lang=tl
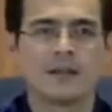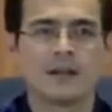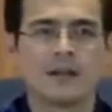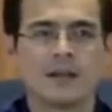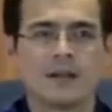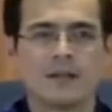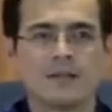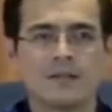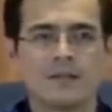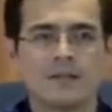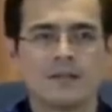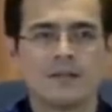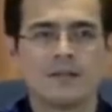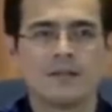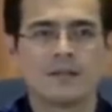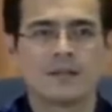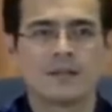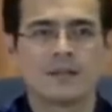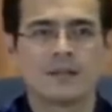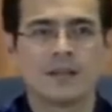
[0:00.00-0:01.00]
Ayan, no?
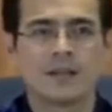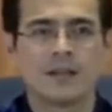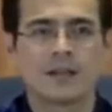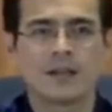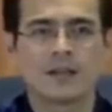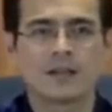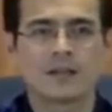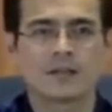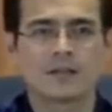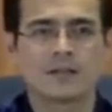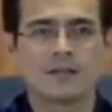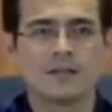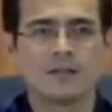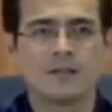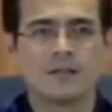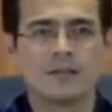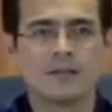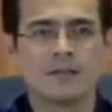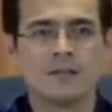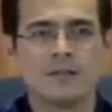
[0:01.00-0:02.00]
Tikas, no?
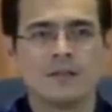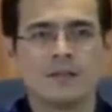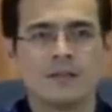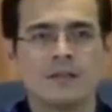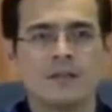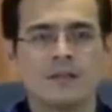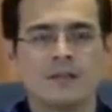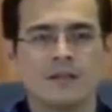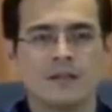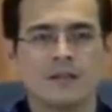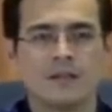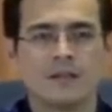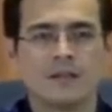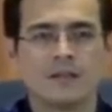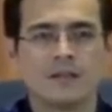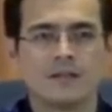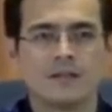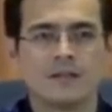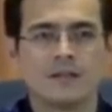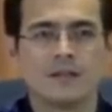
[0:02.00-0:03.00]
Oh.
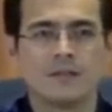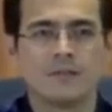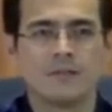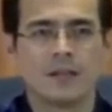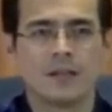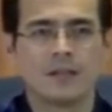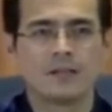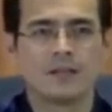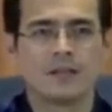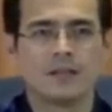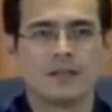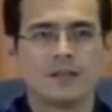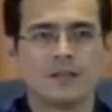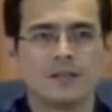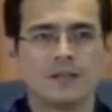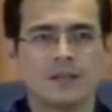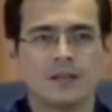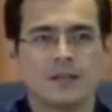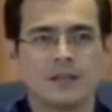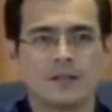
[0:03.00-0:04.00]
oh imagine
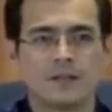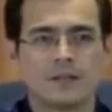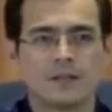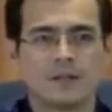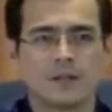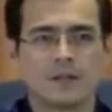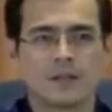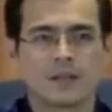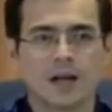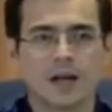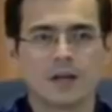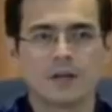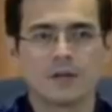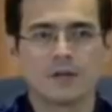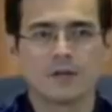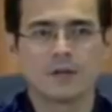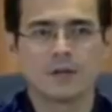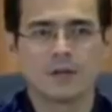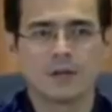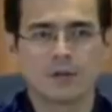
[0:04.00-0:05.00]
niyo yan, no? Eh
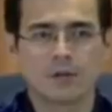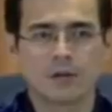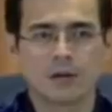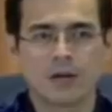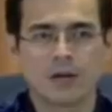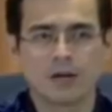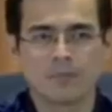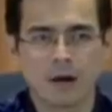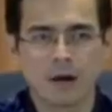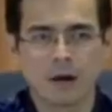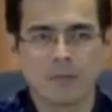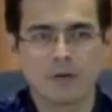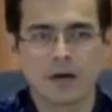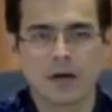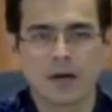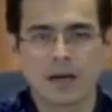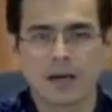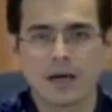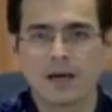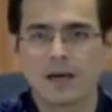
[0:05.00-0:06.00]
tayo, eh, lokal na
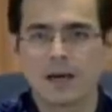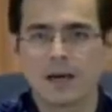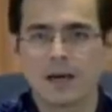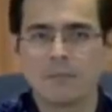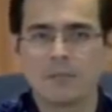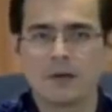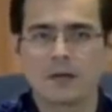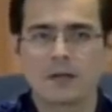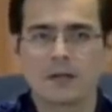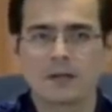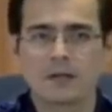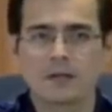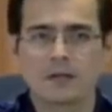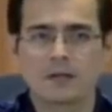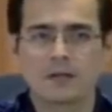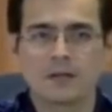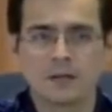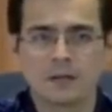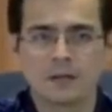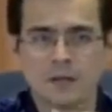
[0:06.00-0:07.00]
pamahalaan lamang.
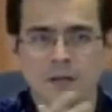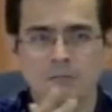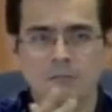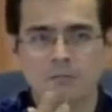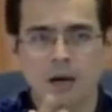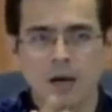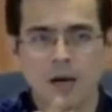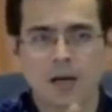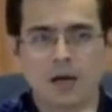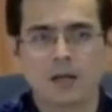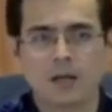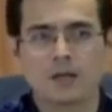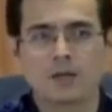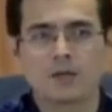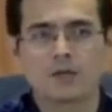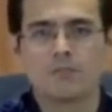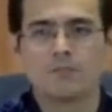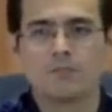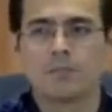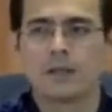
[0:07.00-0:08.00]

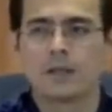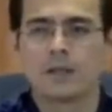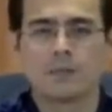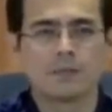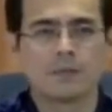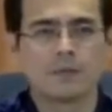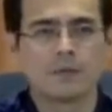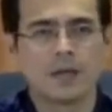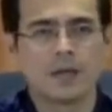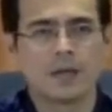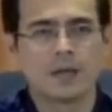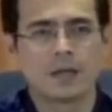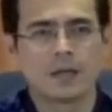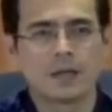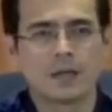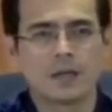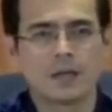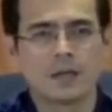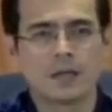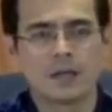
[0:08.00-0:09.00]
Malaking kumpanya po yan.
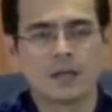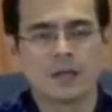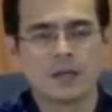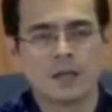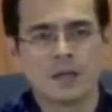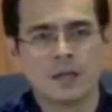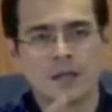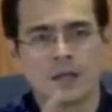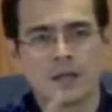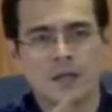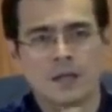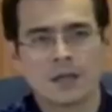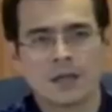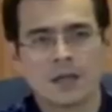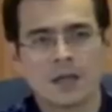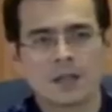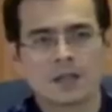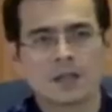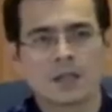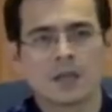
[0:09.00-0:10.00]
Eh, yan
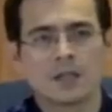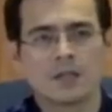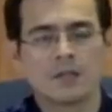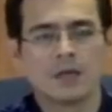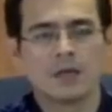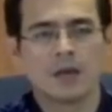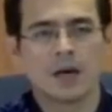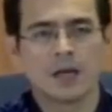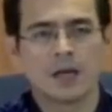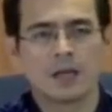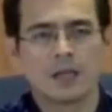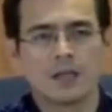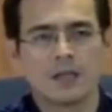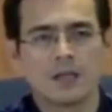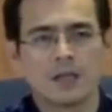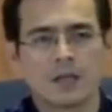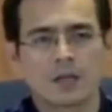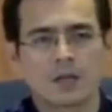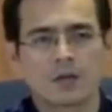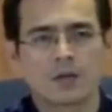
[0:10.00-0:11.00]
yata yung lahay
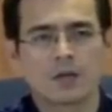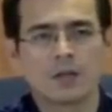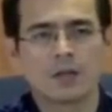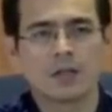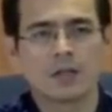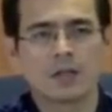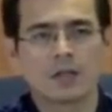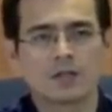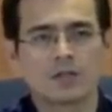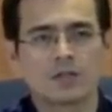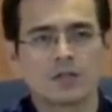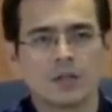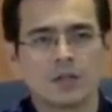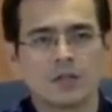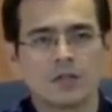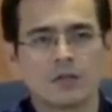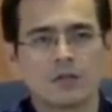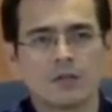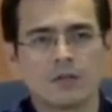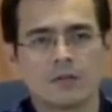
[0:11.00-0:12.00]
ni Attorney Chris
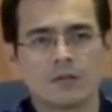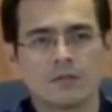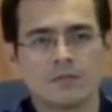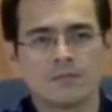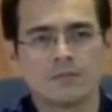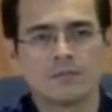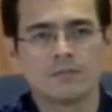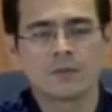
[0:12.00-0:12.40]
Senorio.